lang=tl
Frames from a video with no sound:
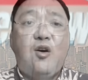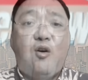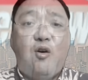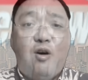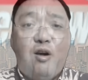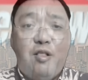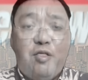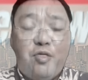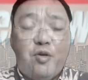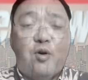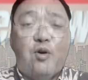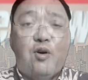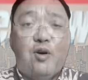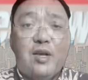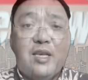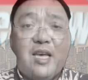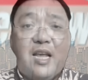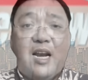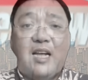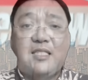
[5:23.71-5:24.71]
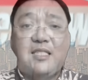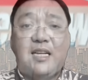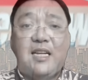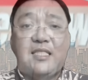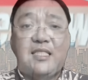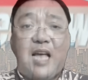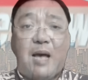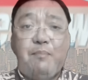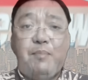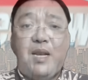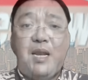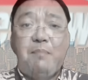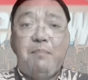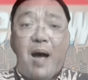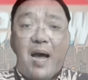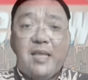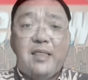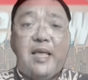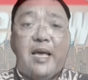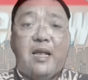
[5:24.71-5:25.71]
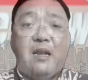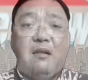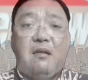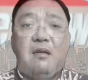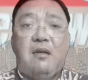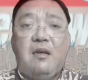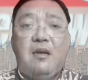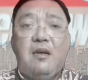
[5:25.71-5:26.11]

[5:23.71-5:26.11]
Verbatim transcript: Although, yan ang sinasabi ni Biden.